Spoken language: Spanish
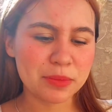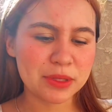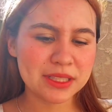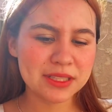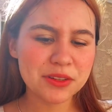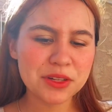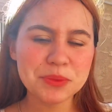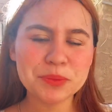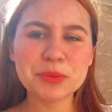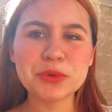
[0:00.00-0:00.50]
Pues
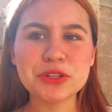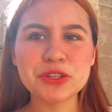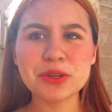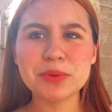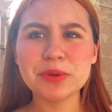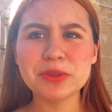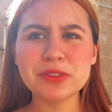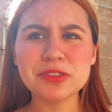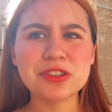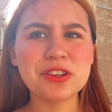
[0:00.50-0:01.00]
no es
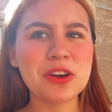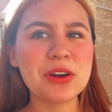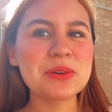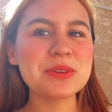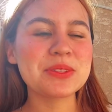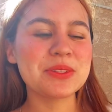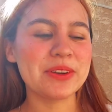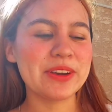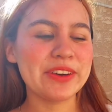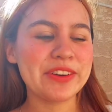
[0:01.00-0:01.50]
mucho show,
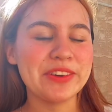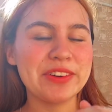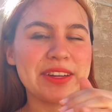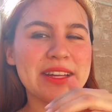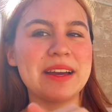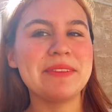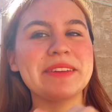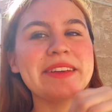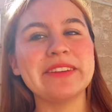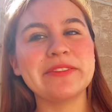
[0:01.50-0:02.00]
solo
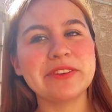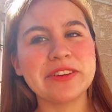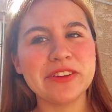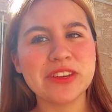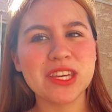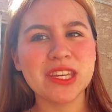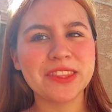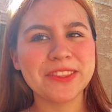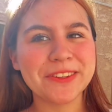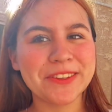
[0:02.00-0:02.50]
abrir un
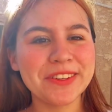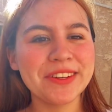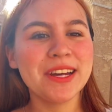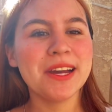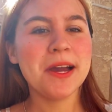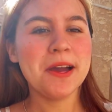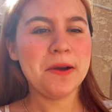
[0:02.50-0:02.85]
hoyito,